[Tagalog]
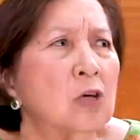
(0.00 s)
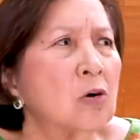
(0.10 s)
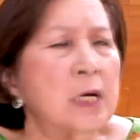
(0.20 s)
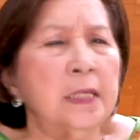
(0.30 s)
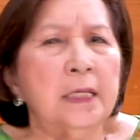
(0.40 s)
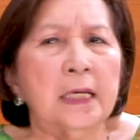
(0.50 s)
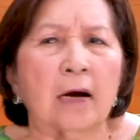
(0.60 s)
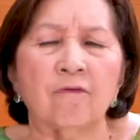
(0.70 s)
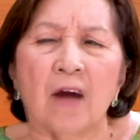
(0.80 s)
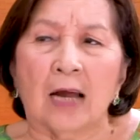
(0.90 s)
Sinong ma'am, hindi
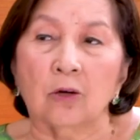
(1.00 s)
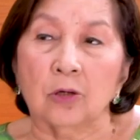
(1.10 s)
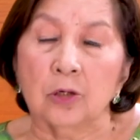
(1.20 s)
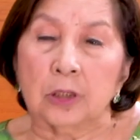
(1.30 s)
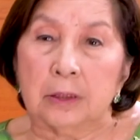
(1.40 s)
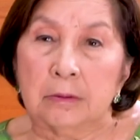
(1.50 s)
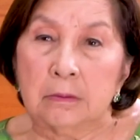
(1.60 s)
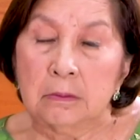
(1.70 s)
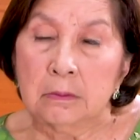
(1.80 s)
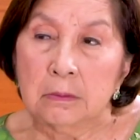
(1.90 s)
nag-follow noon?
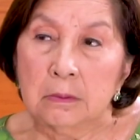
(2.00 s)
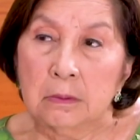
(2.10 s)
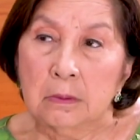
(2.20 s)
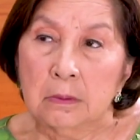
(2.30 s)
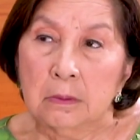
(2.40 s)
Uh, ah,